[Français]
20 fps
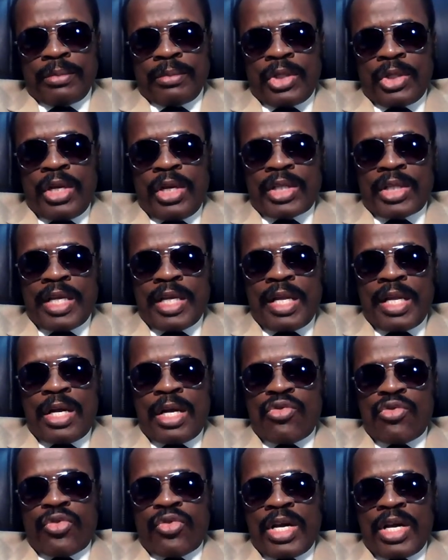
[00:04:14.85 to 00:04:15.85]
que l'Éternel a
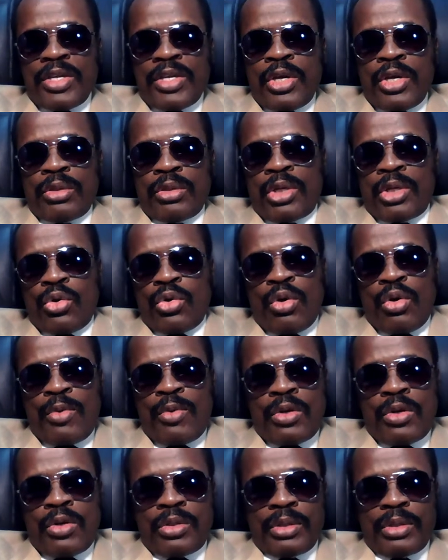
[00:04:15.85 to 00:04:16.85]
envoyé dans le
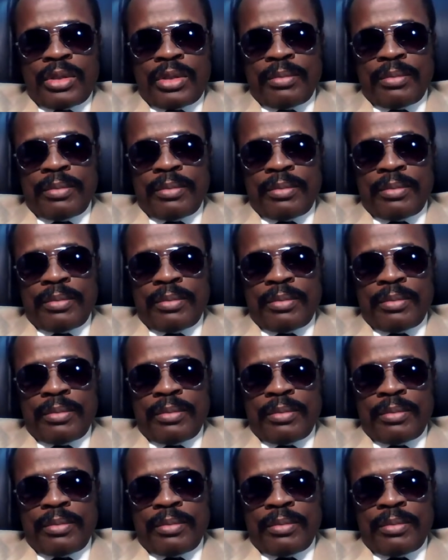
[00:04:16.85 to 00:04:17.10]
monde.